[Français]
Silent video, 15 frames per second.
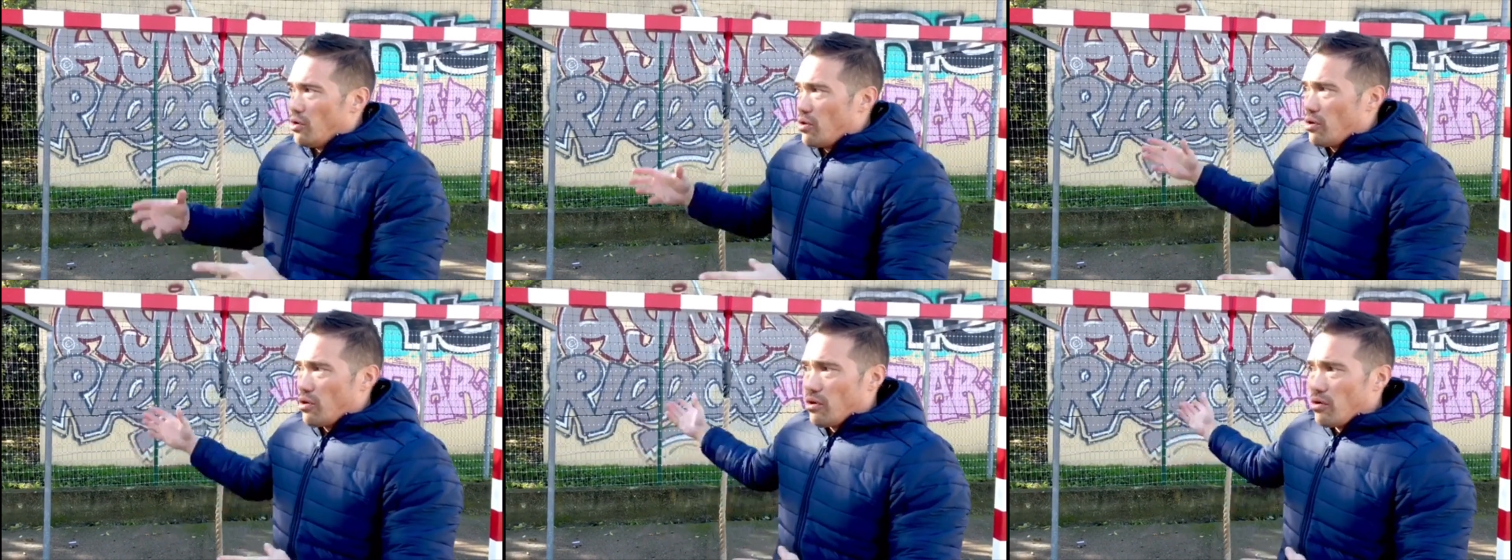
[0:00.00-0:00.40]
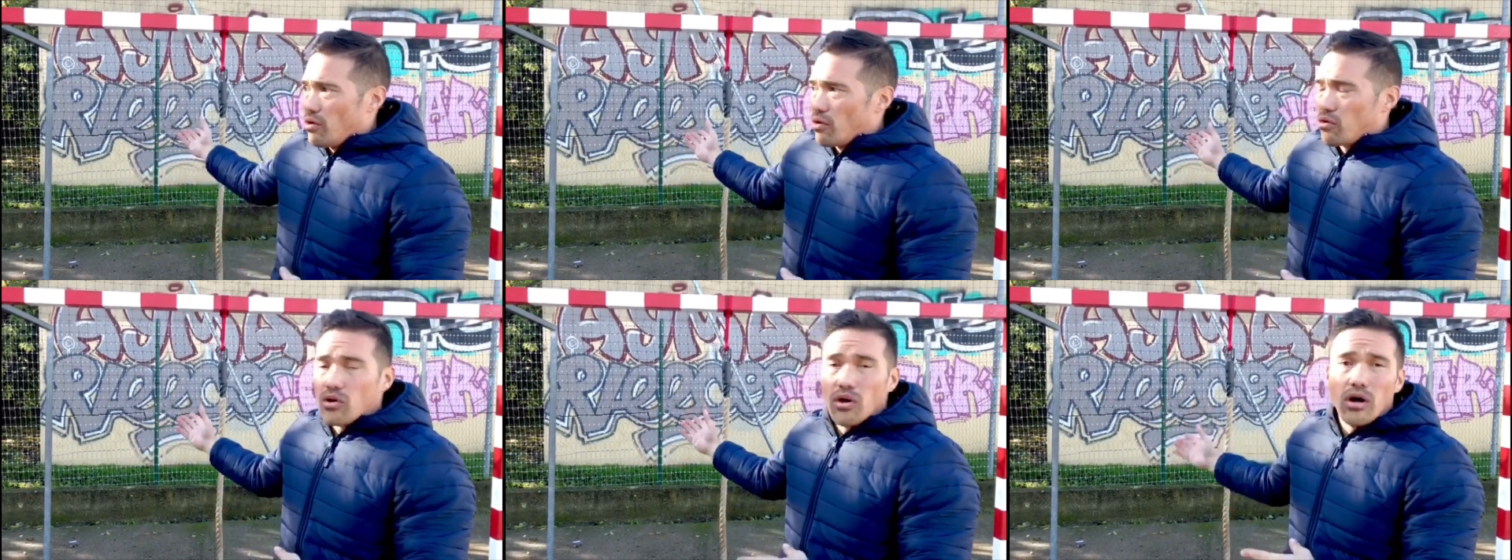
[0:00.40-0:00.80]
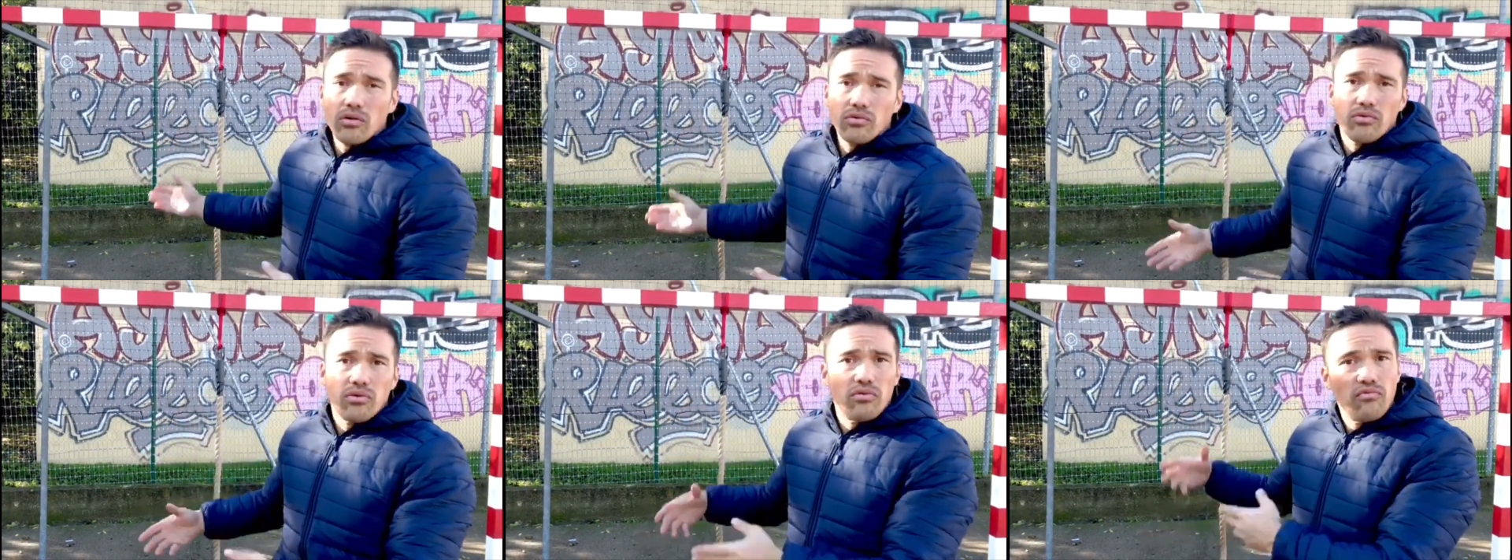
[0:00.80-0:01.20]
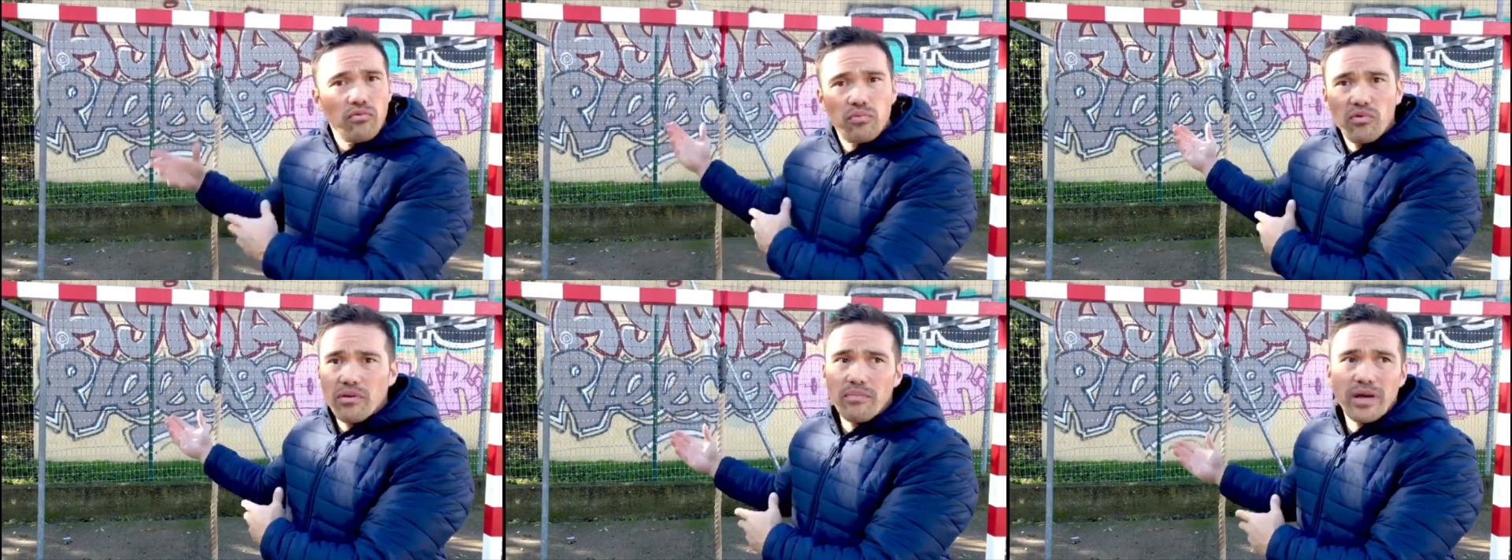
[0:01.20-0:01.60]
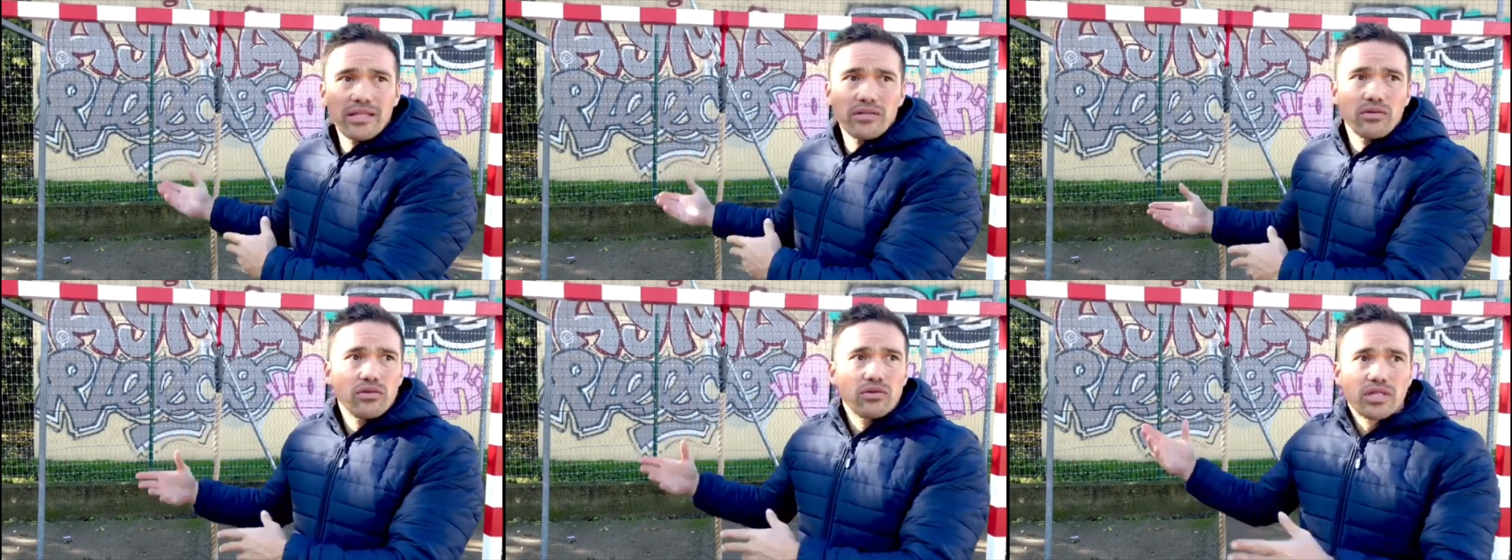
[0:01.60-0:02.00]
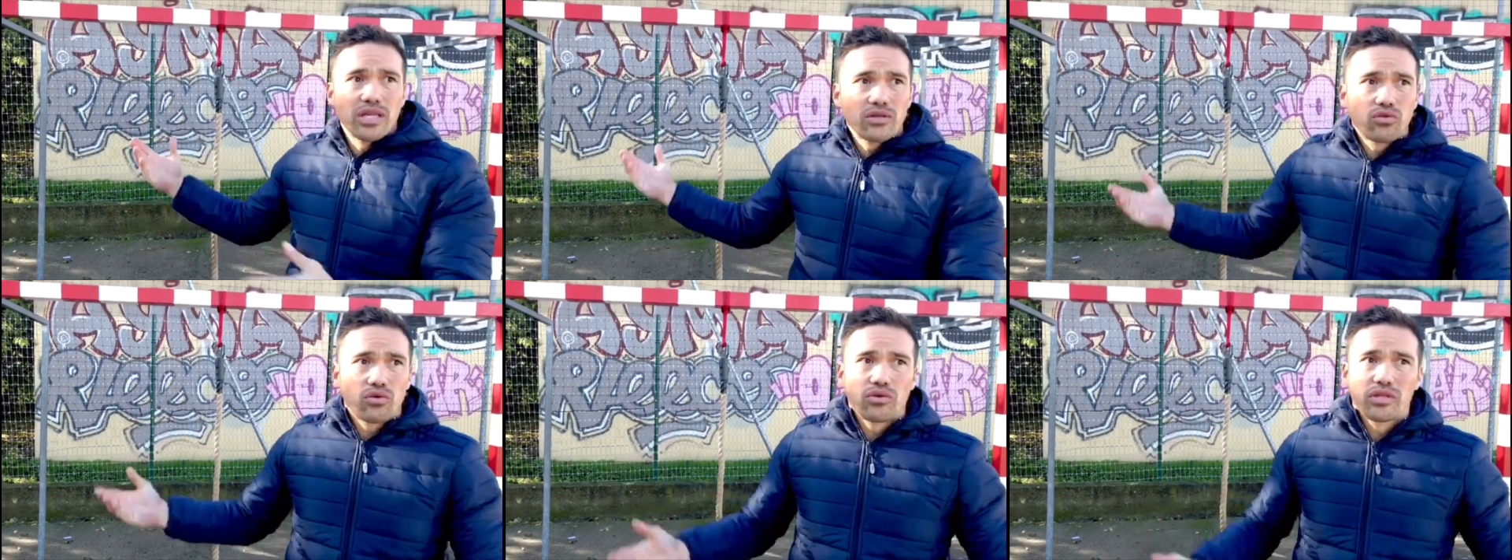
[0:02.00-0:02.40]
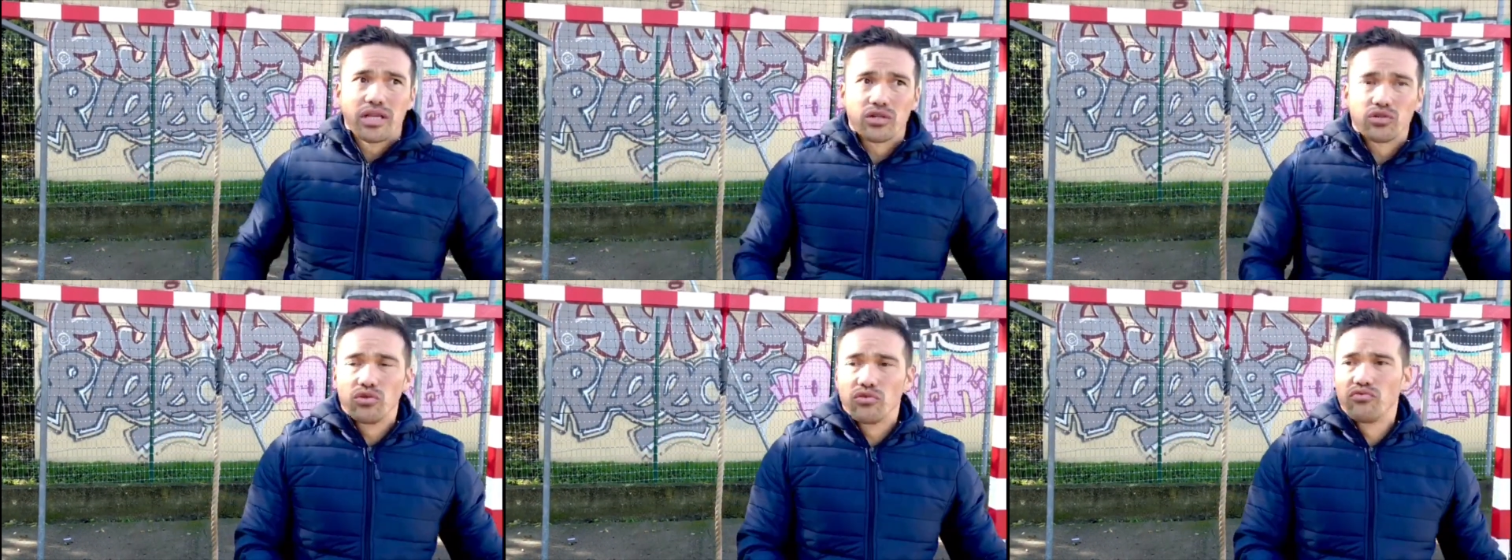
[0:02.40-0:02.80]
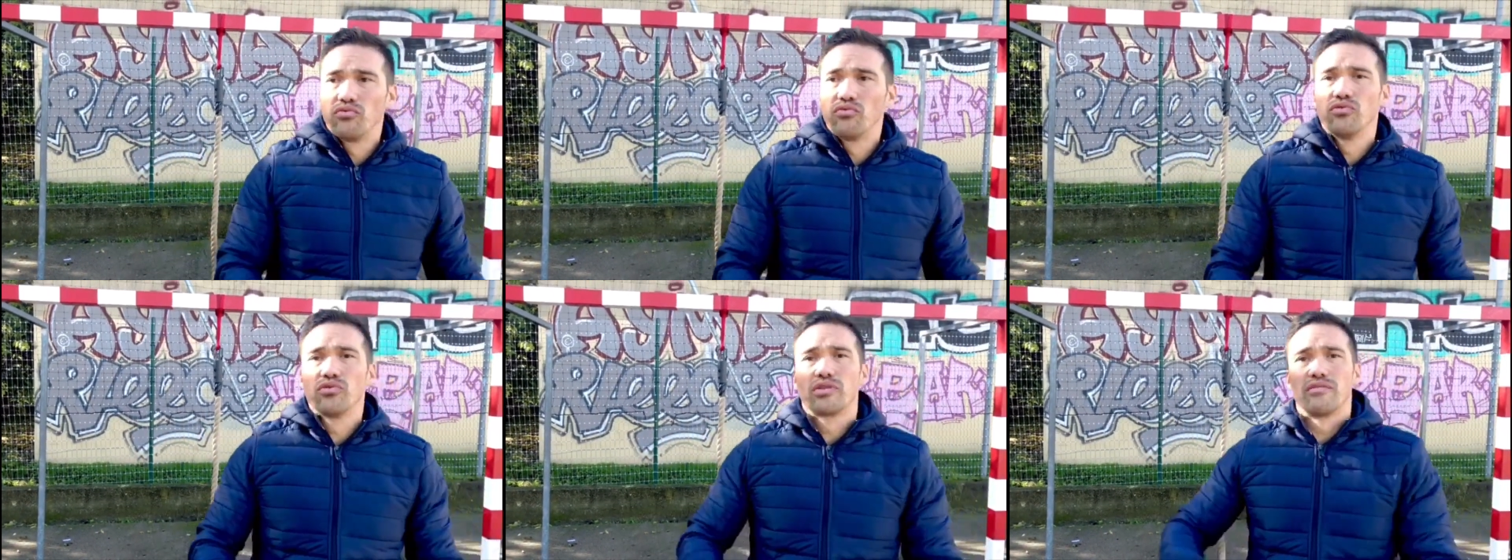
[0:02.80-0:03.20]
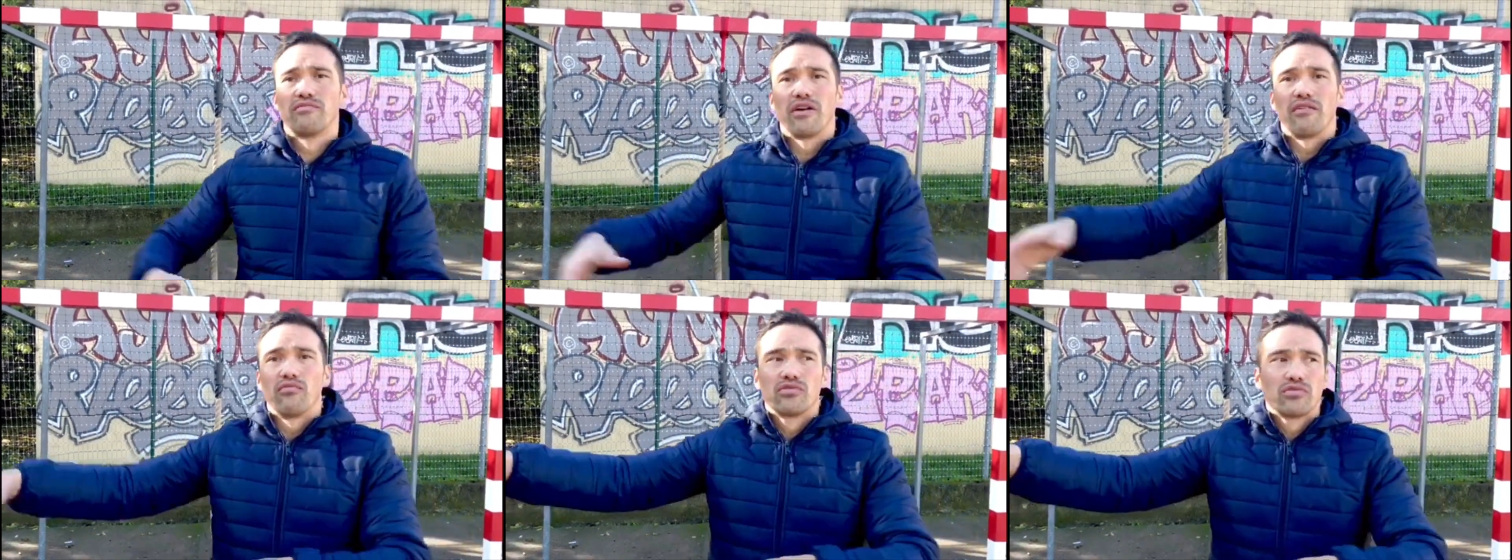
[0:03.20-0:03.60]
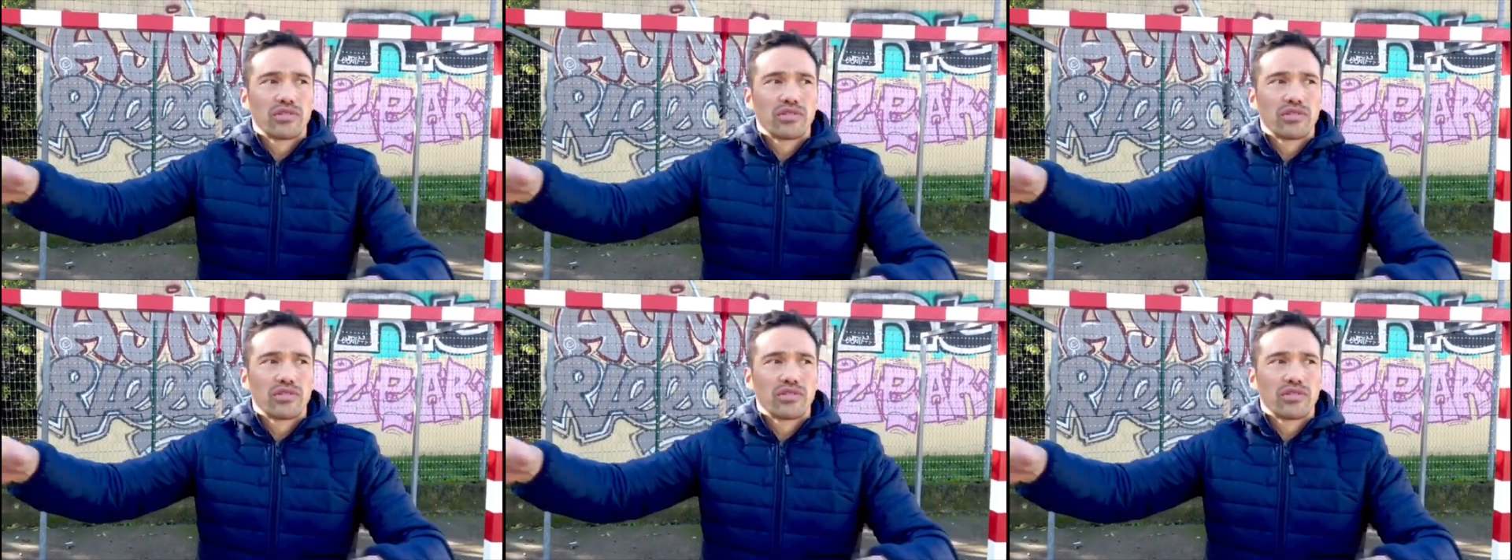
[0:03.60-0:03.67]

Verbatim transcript: euh, cordes, corde, vous pouvez mettre ça sur une cage de foot et faire vos